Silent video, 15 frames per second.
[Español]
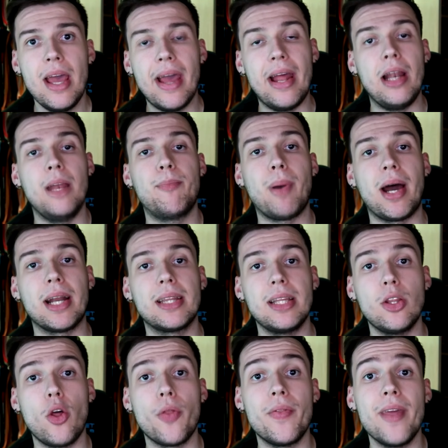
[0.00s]
el
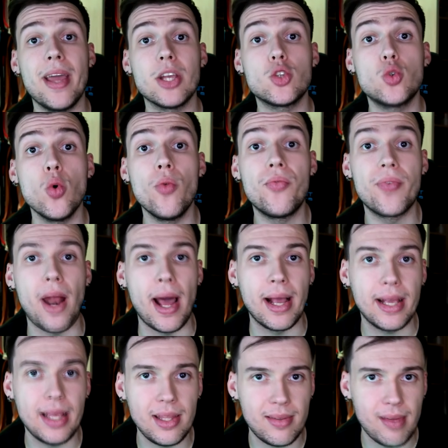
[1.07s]
partido de su
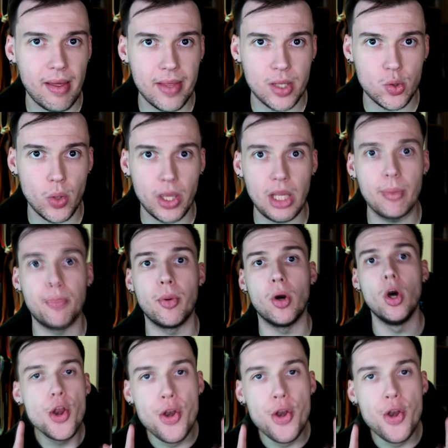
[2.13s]
franquicia, de su equipo.